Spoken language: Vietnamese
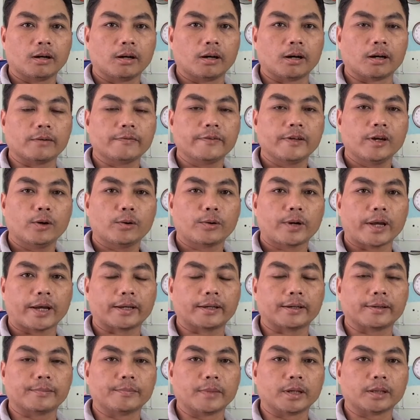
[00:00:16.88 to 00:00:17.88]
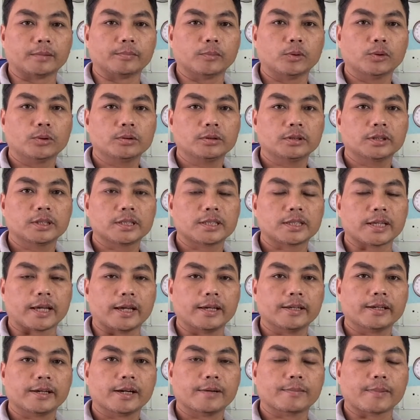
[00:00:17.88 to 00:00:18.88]
Ở video này mình muốn chia sẻ
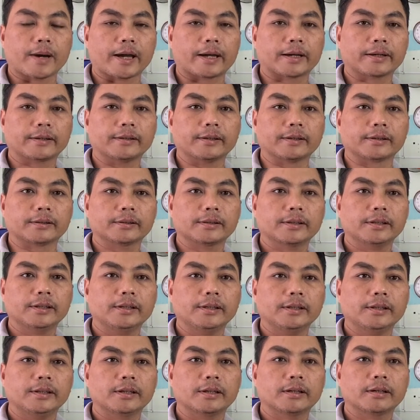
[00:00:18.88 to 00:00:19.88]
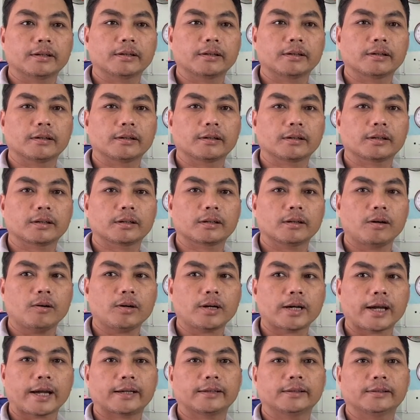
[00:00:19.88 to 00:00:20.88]
cho các bạn những cái à, khó
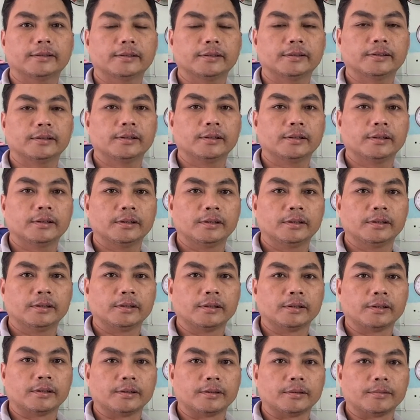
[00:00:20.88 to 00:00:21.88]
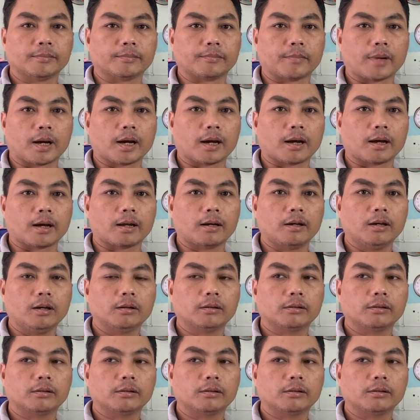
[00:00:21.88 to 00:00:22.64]
khăn mà